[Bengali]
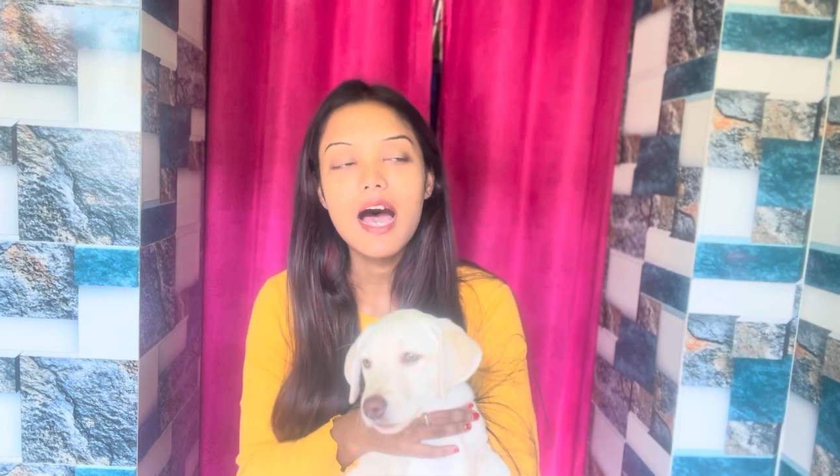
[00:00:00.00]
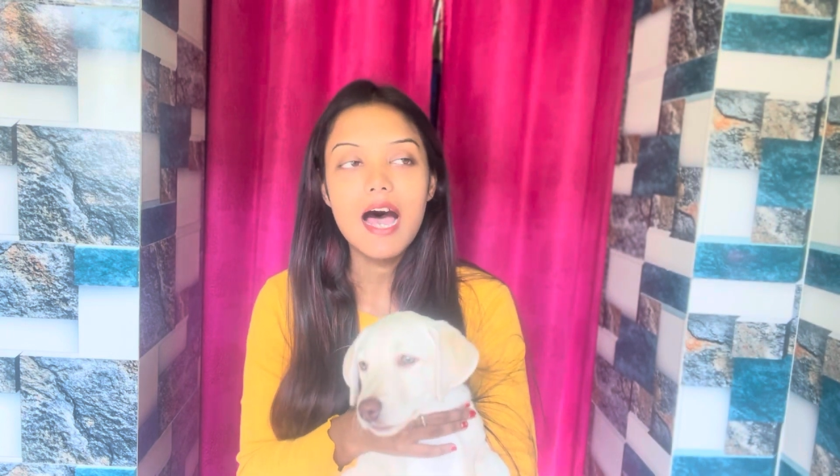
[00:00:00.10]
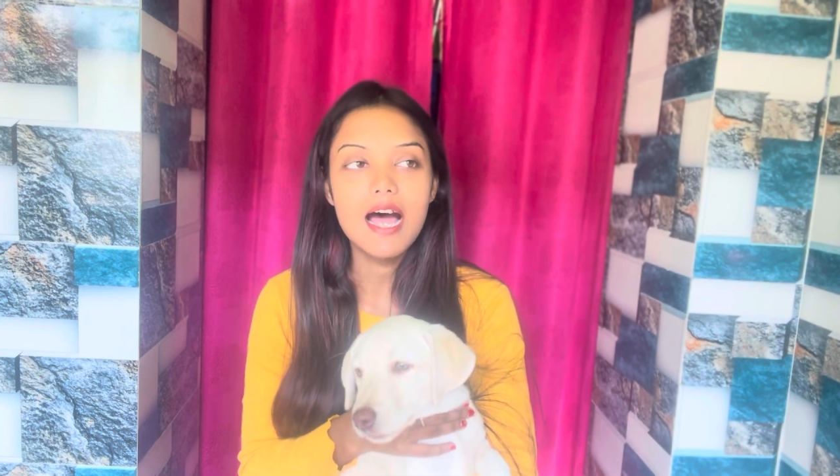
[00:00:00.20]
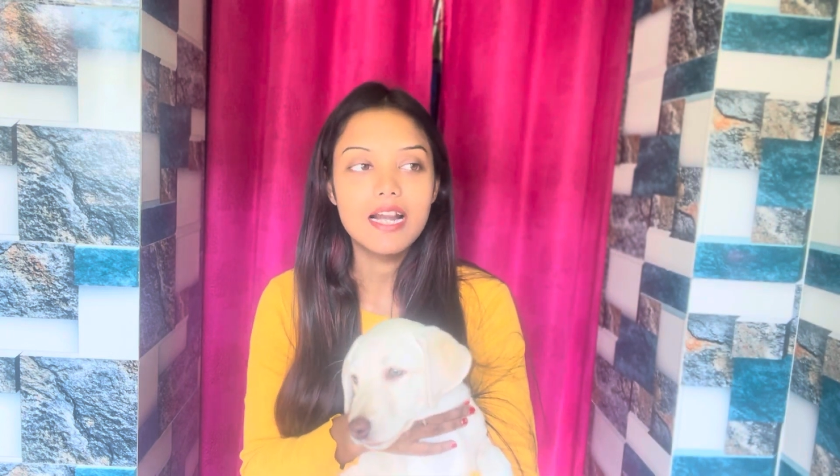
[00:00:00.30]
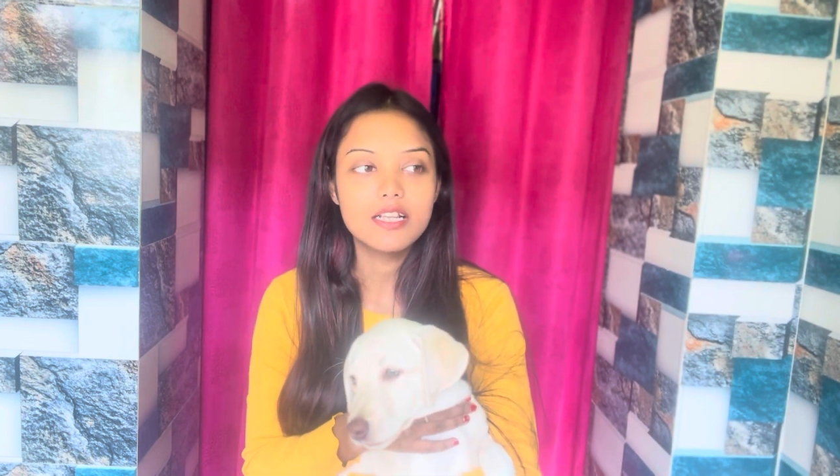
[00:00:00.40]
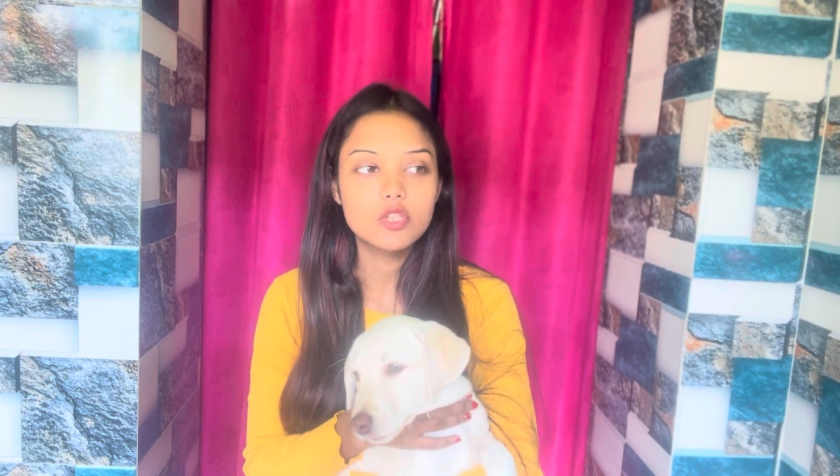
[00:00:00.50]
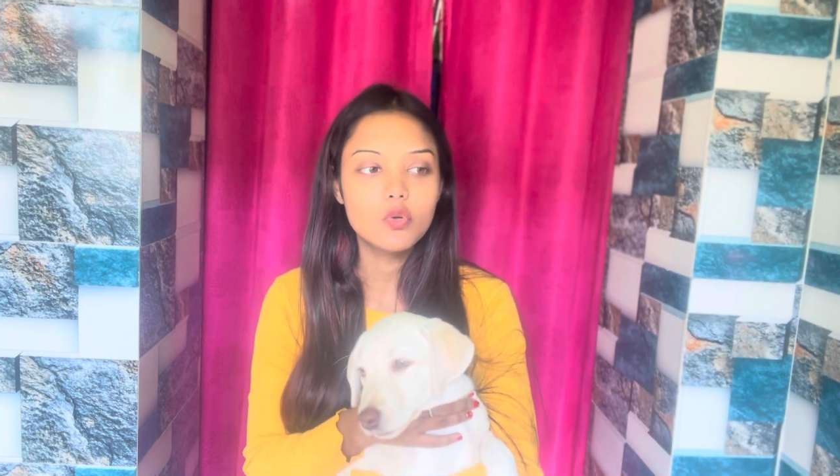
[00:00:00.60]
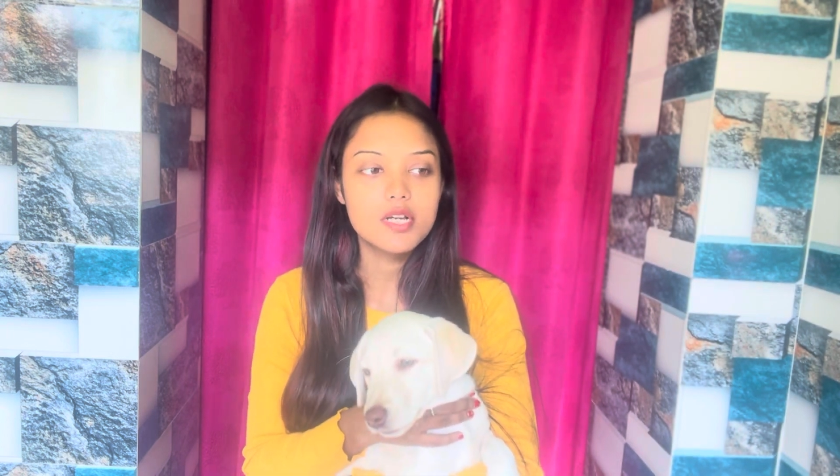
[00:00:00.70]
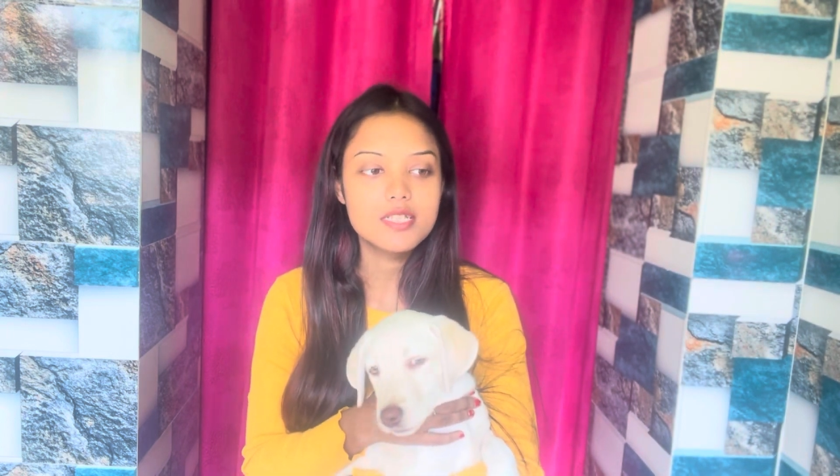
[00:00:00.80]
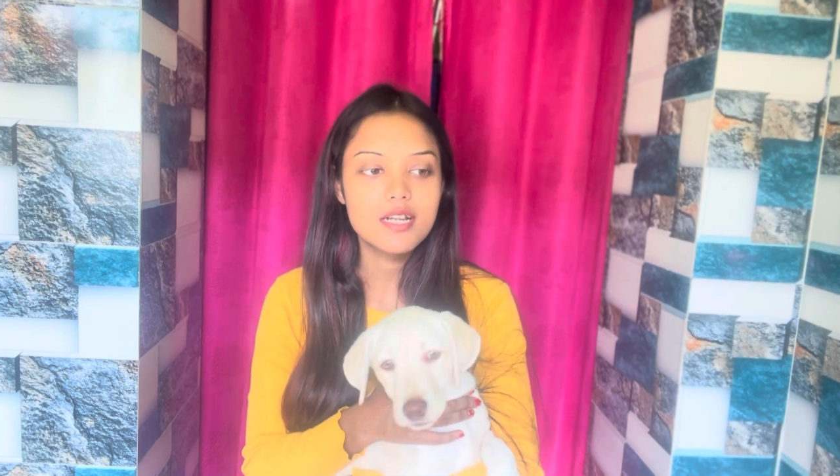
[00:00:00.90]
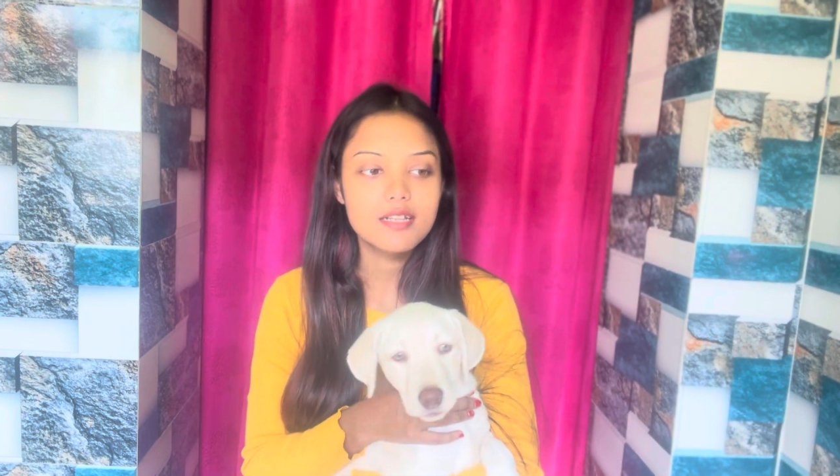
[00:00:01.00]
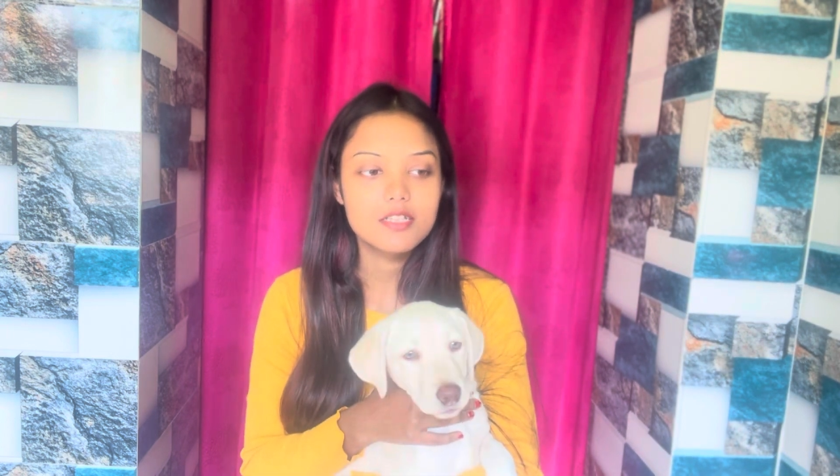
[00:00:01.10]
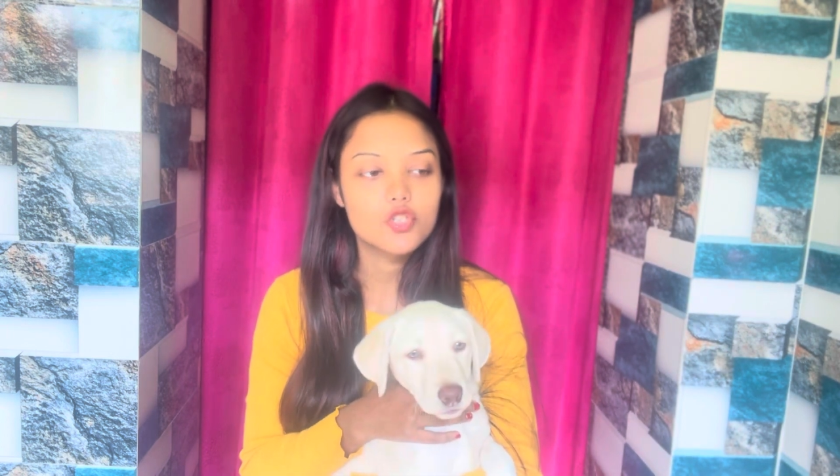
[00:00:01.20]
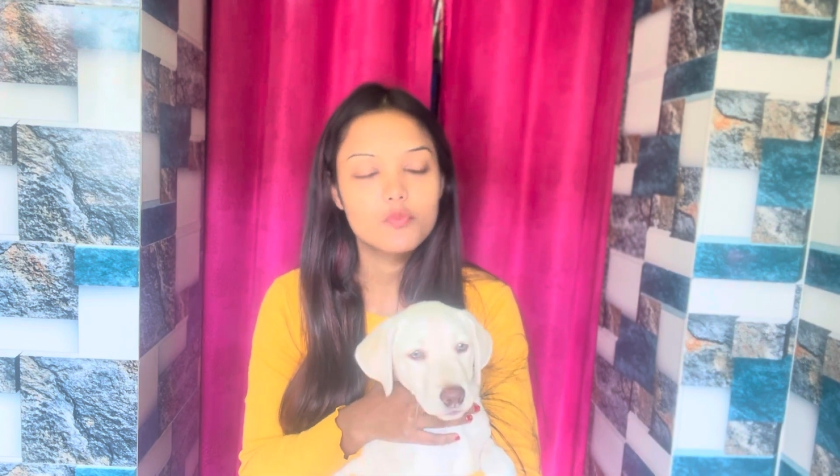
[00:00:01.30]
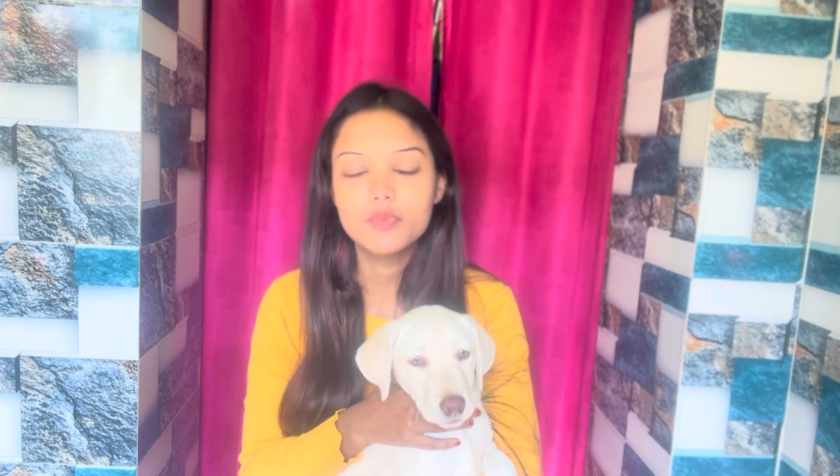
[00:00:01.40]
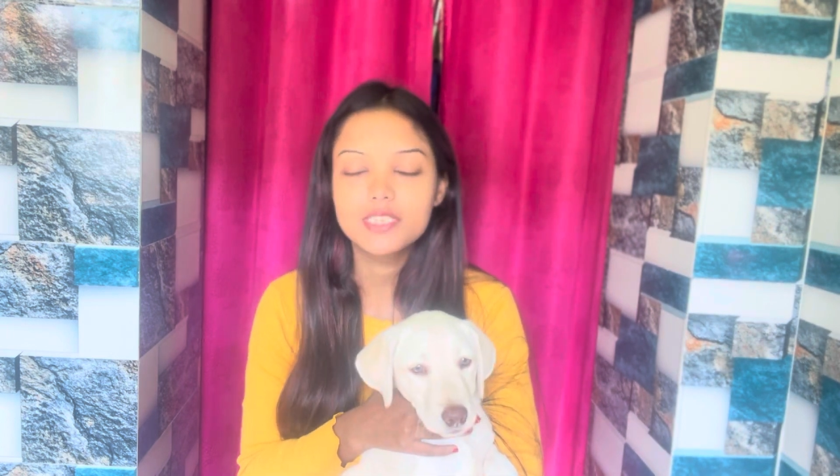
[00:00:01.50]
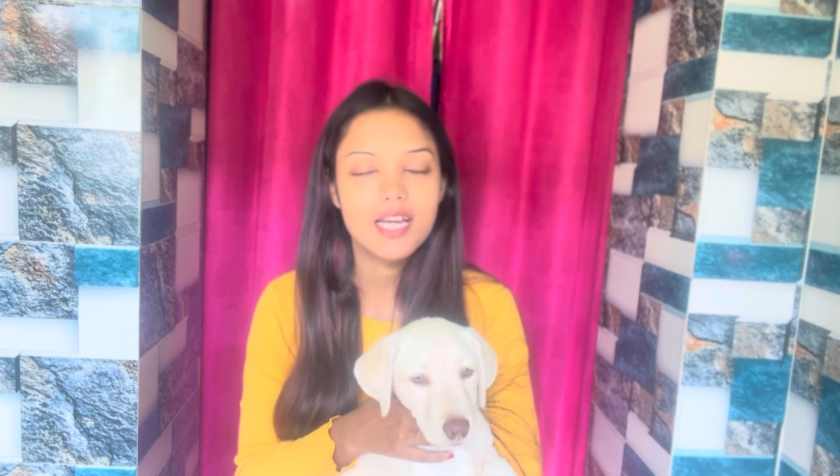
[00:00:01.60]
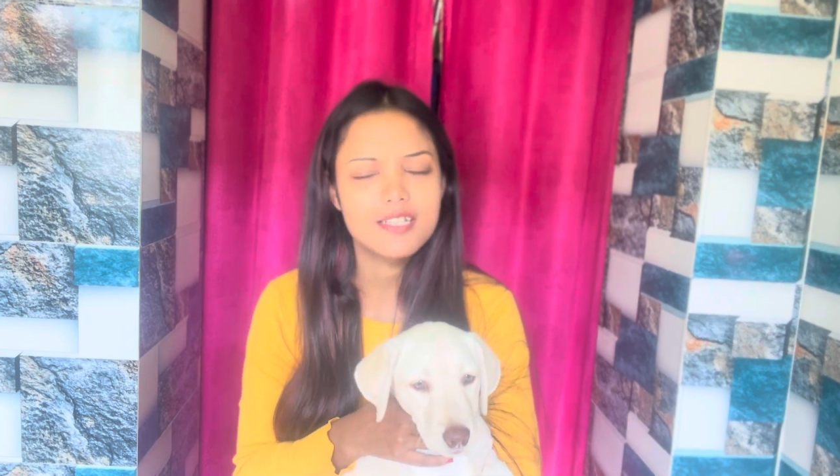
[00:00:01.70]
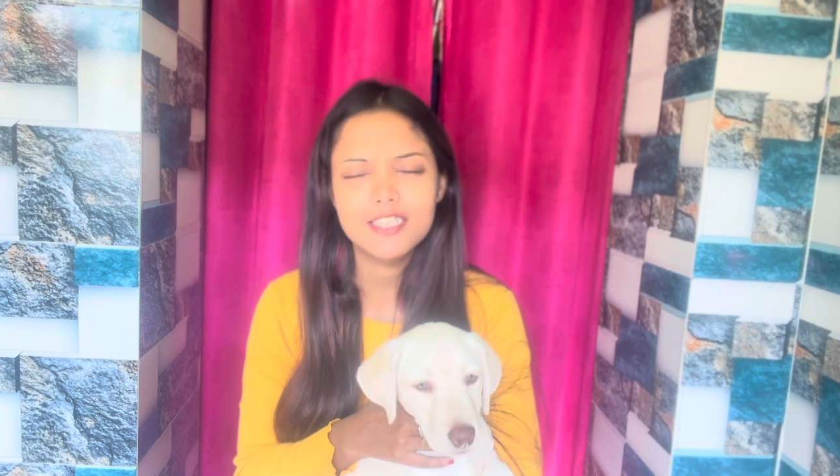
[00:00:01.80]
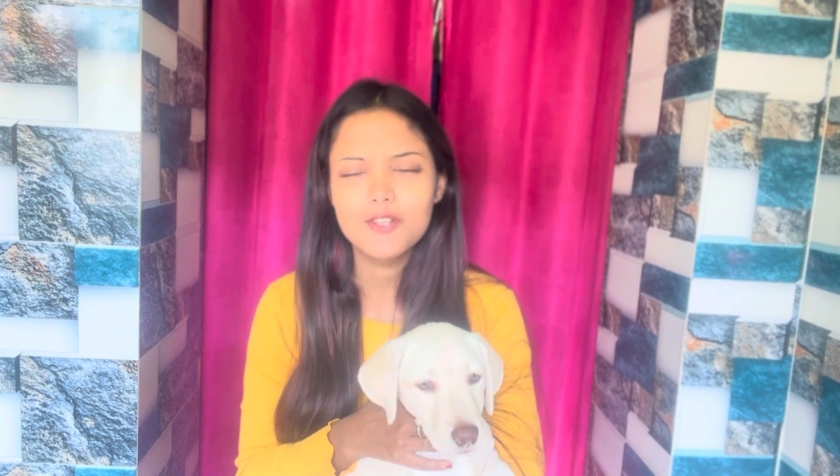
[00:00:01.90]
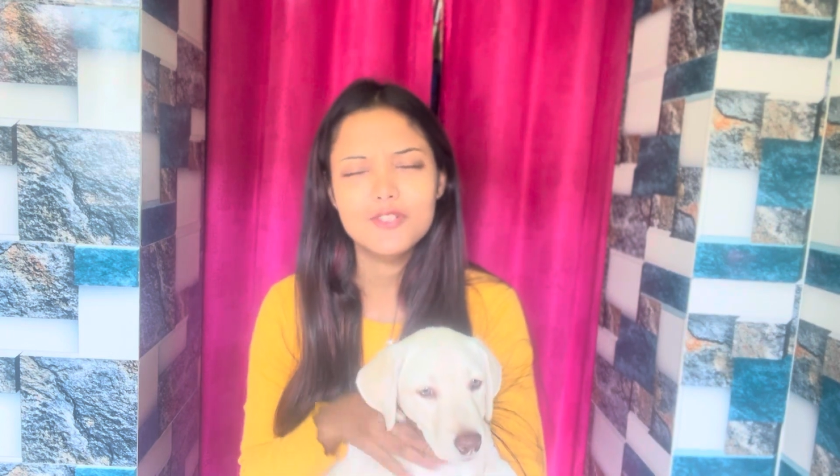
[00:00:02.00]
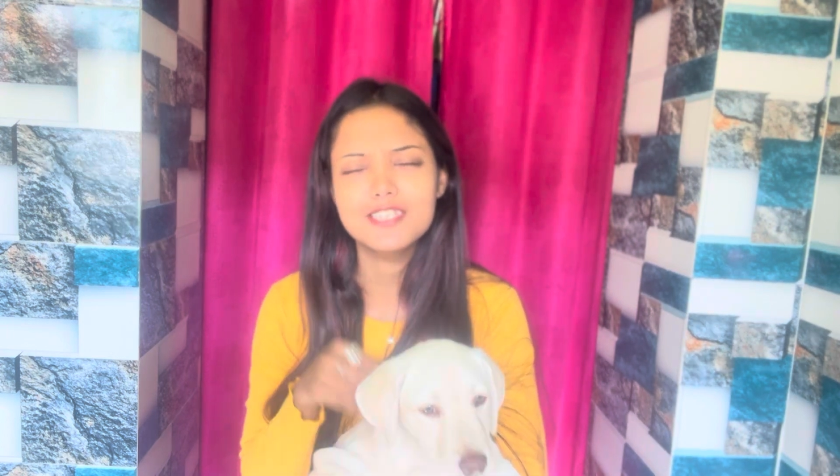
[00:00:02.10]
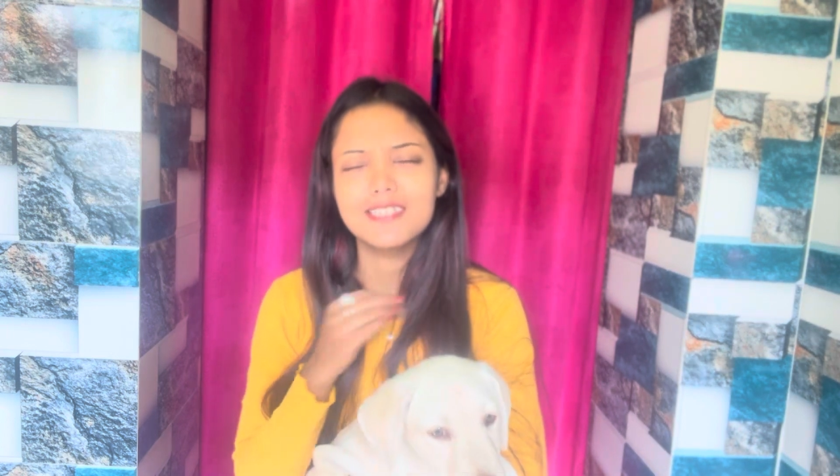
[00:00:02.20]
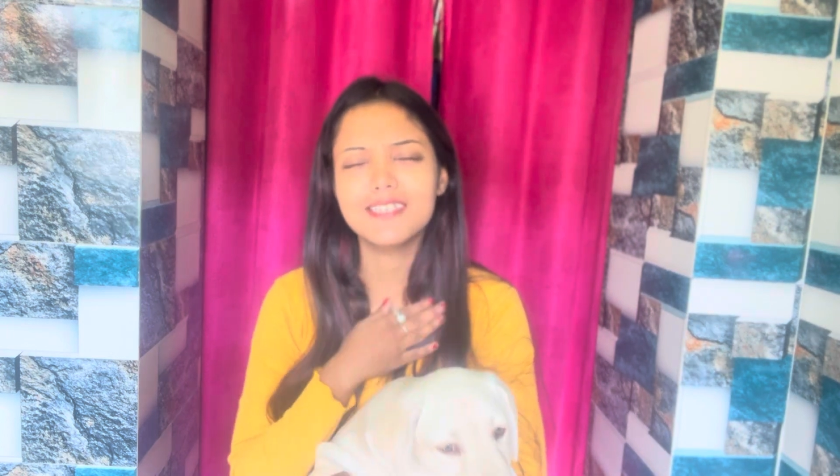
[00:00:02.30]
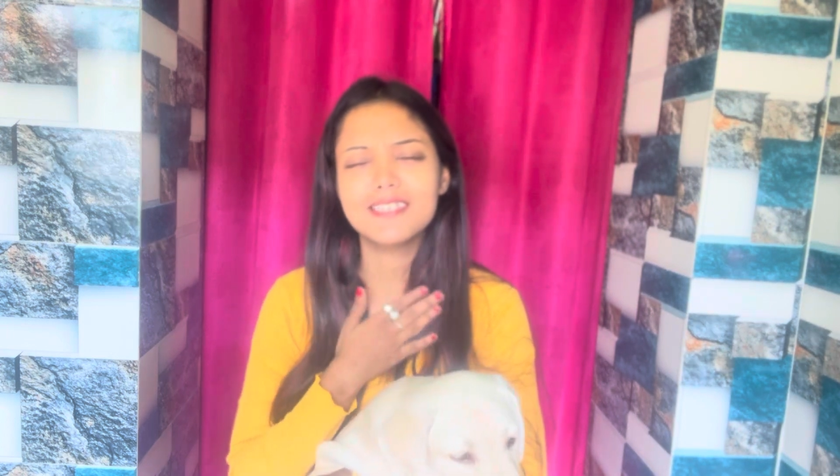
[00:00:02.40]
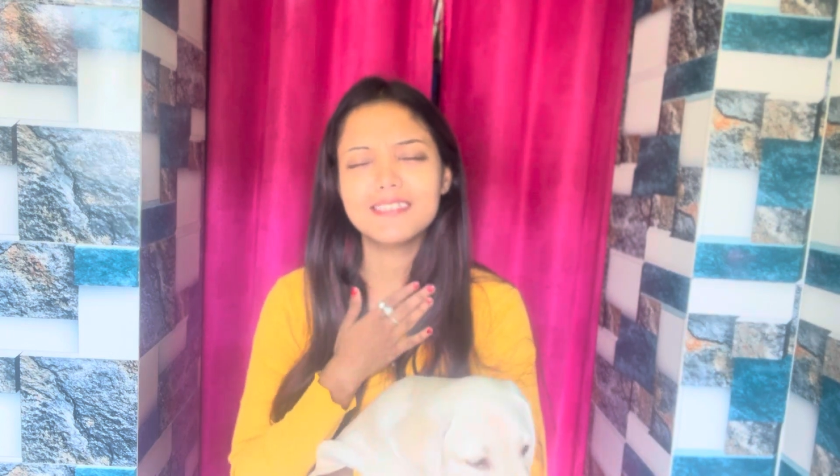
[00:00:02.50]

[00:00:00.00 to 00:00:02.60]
আর দু হাজার চব্বিশে আশা করছি